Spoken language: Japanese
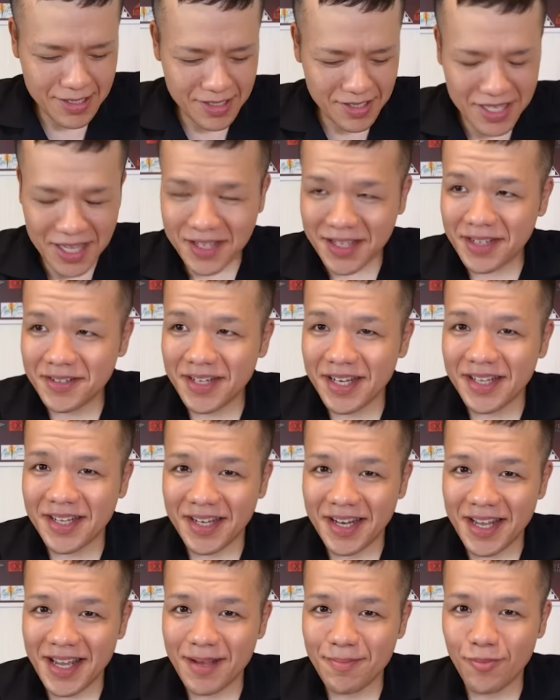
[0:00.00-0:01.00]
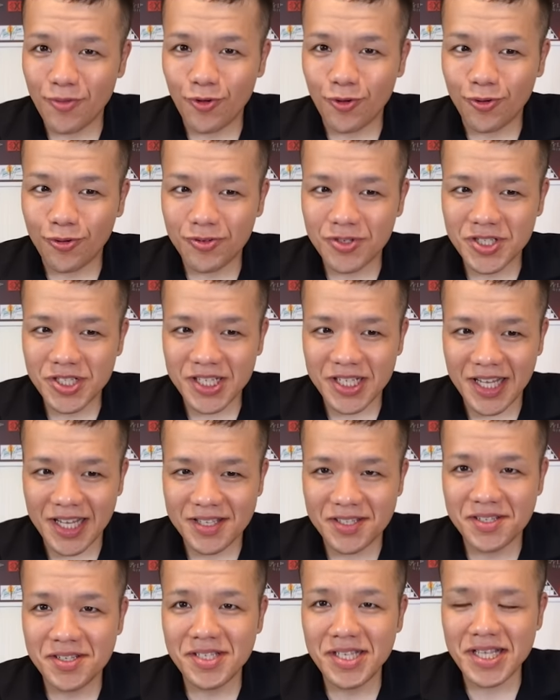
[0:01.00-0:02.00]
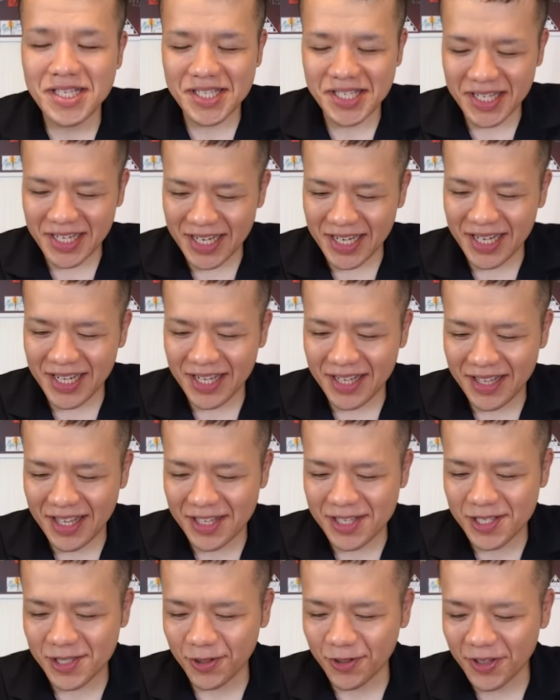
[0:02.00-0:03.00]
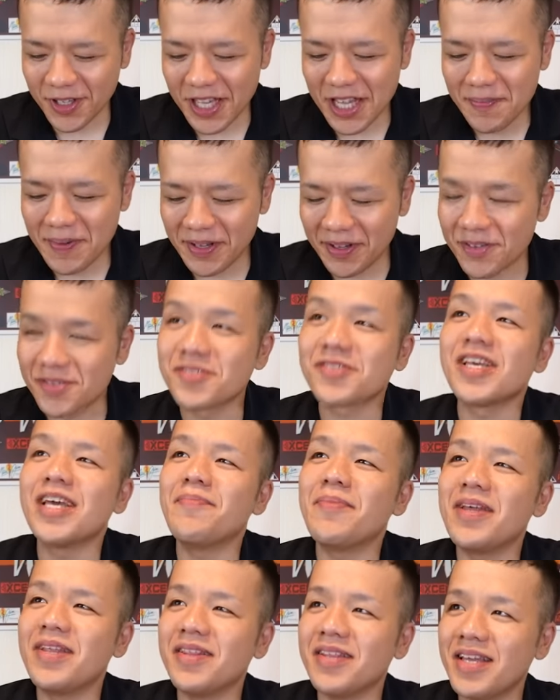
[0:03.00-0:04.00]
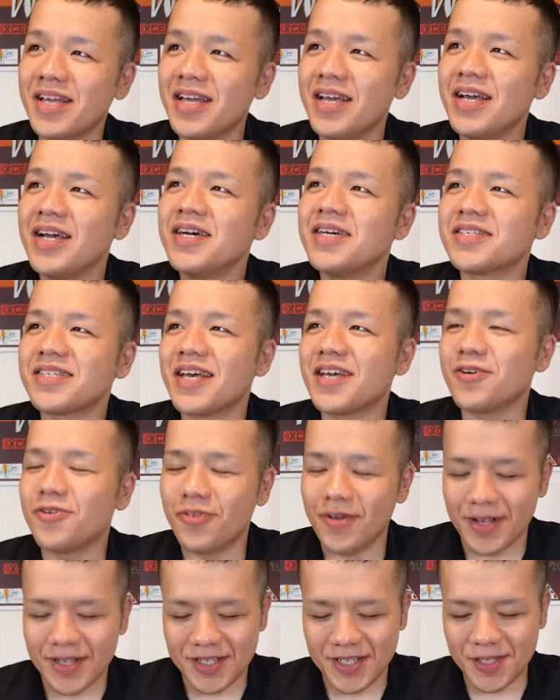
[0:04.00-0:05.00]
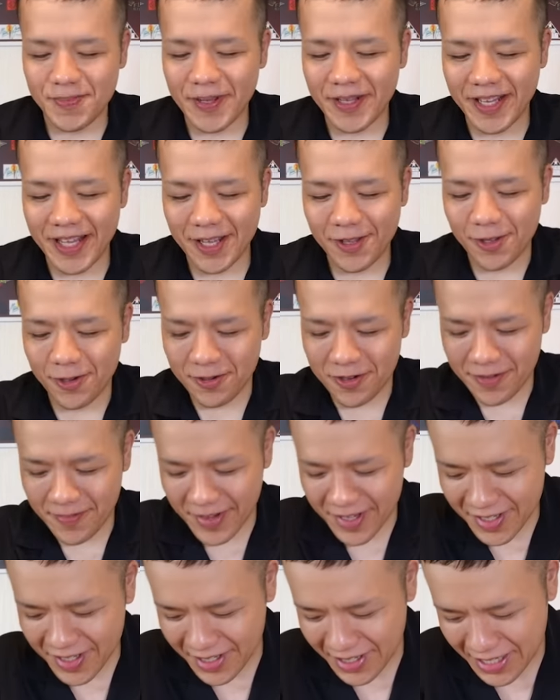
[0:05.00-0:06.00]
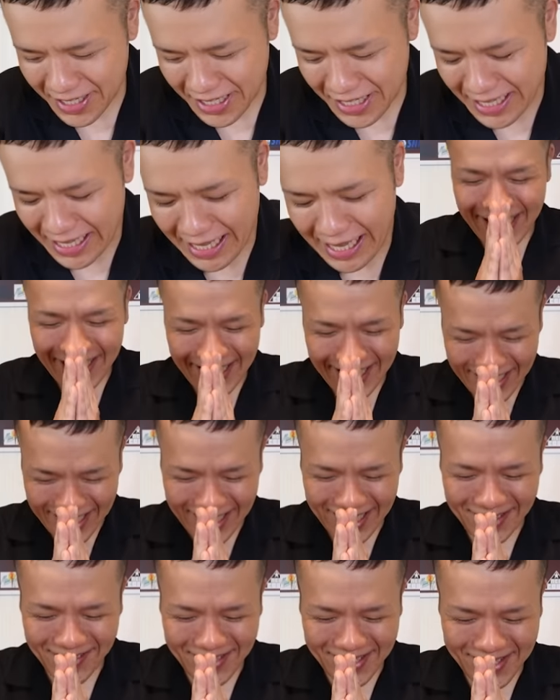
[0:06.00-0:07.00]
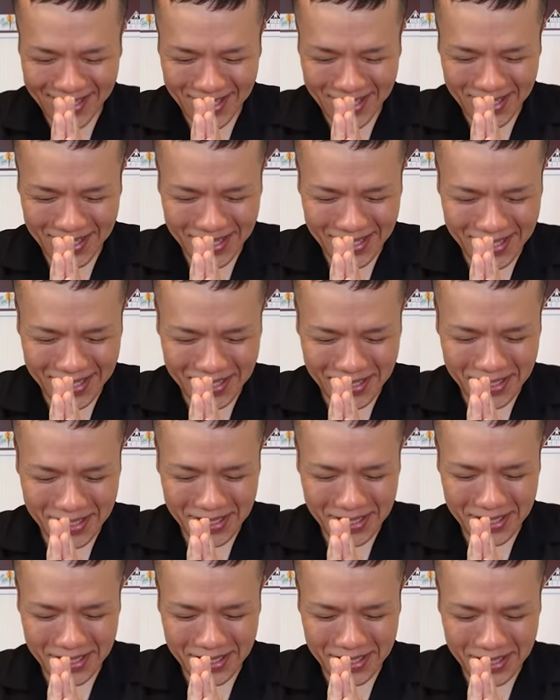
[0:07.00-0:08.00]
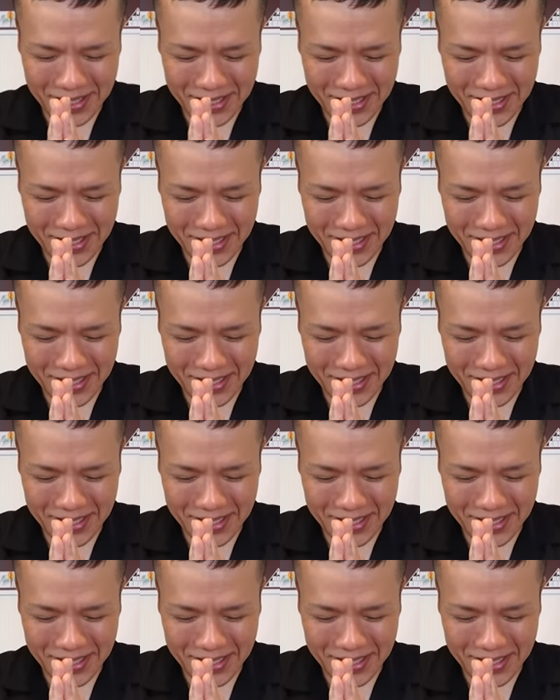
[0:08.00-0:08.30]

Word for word: せっかくなんでねもうこの時期暑いですから夏といえばのつけ麺で最後は締めたいと思いますいただきます